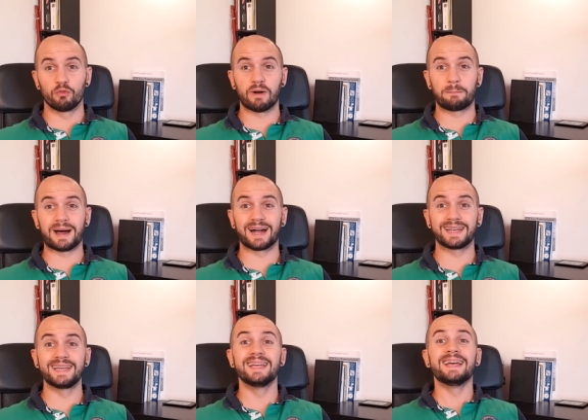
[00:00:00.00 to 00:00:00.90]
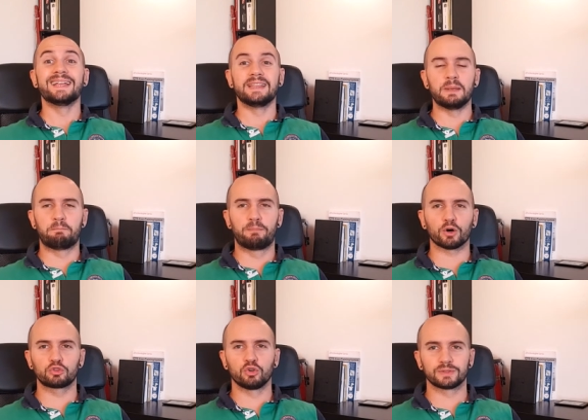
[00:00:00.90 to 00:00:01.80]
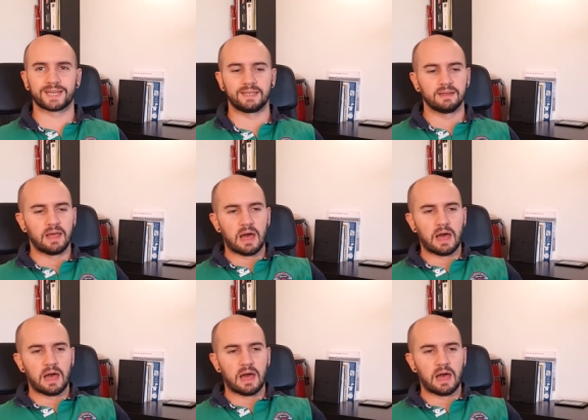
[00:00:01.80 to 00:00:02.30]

on va parler des portes d'entrée.